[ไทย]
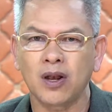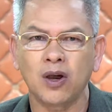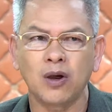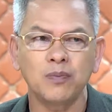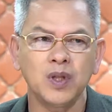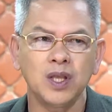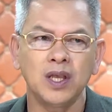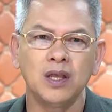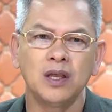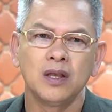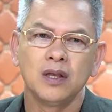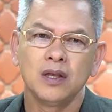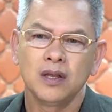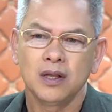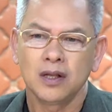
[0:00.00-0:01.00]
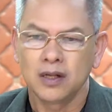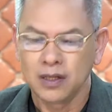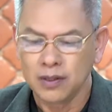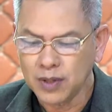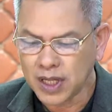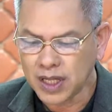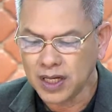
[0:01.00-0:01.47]
ล้อมดี หรื
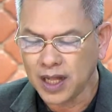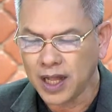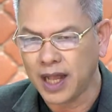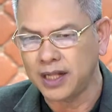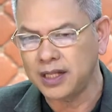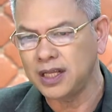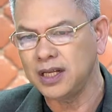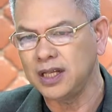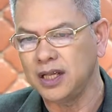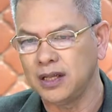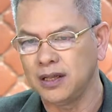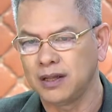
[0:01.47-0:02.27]
อว่ากินอาหารที่ดี